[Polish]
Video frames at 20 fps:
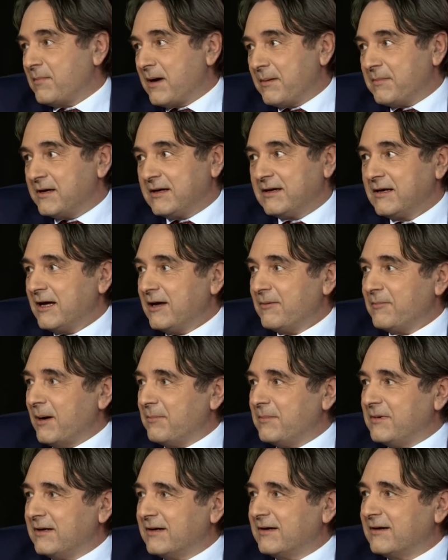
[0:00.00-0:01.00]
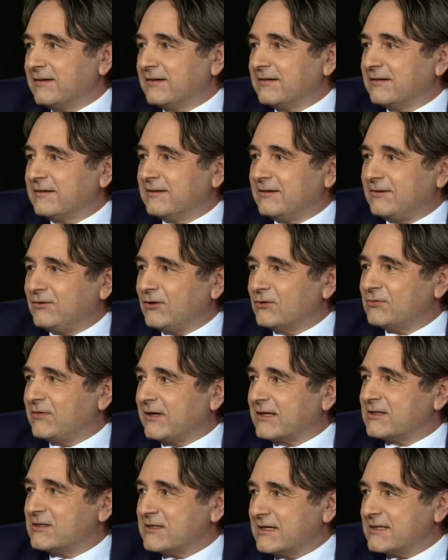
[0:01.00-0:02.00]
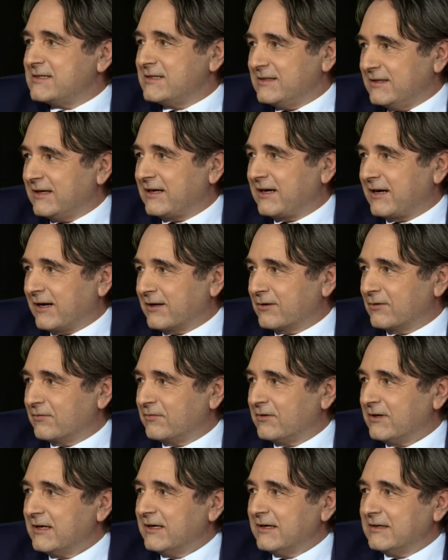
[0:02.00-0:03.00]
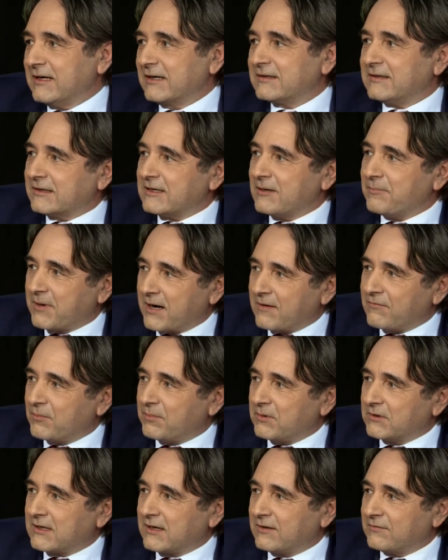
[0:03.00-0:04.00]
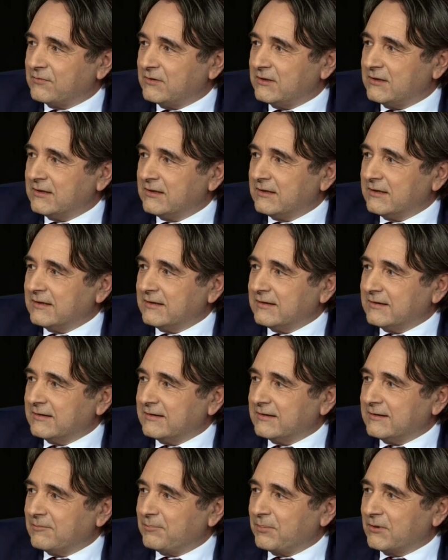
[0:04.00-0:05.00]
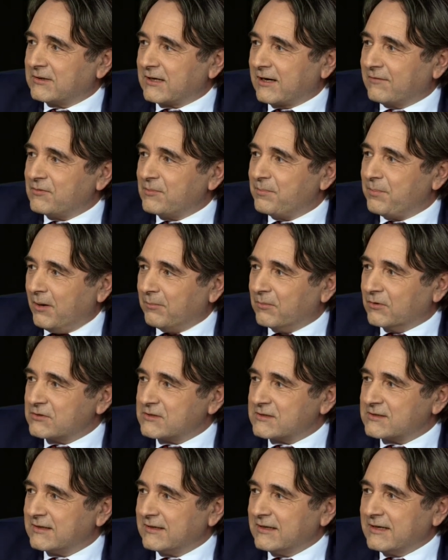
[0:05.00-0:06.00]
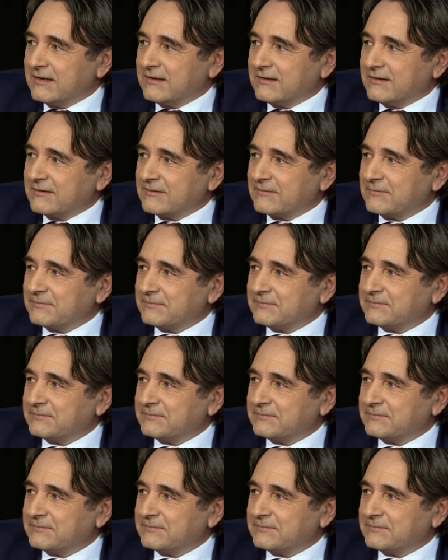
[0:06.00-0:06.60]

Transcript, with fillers: Mamy, mamy e, doświadczenia z innych krajów, jak takie prawo potrafi, potrafi pomóc. Czyli twarde